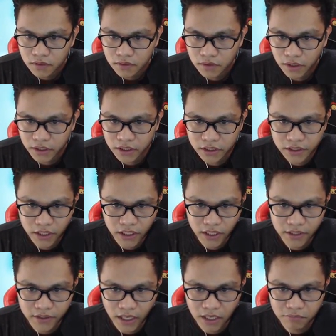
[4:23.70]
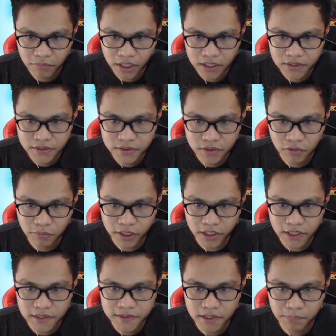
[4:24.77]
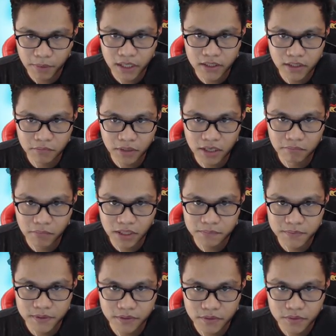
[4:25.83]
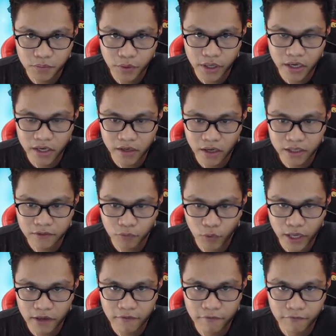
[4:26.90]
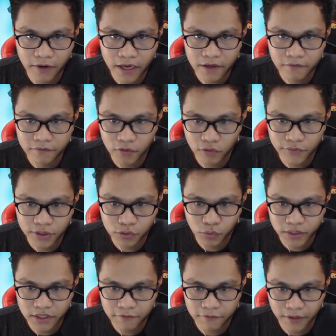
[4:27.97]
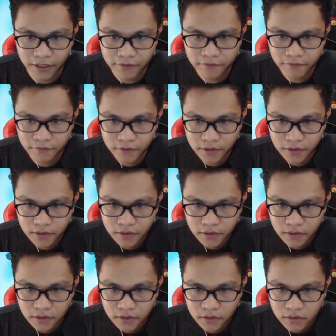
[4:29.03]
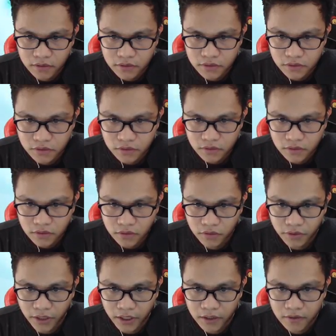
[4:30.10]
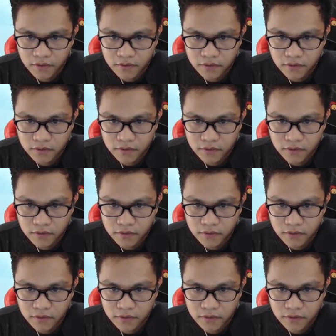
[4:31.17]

Ay na dealing damage. Sobrang easy pa lang ng mga mobs no. So we are at wave 5 over 25. Okay.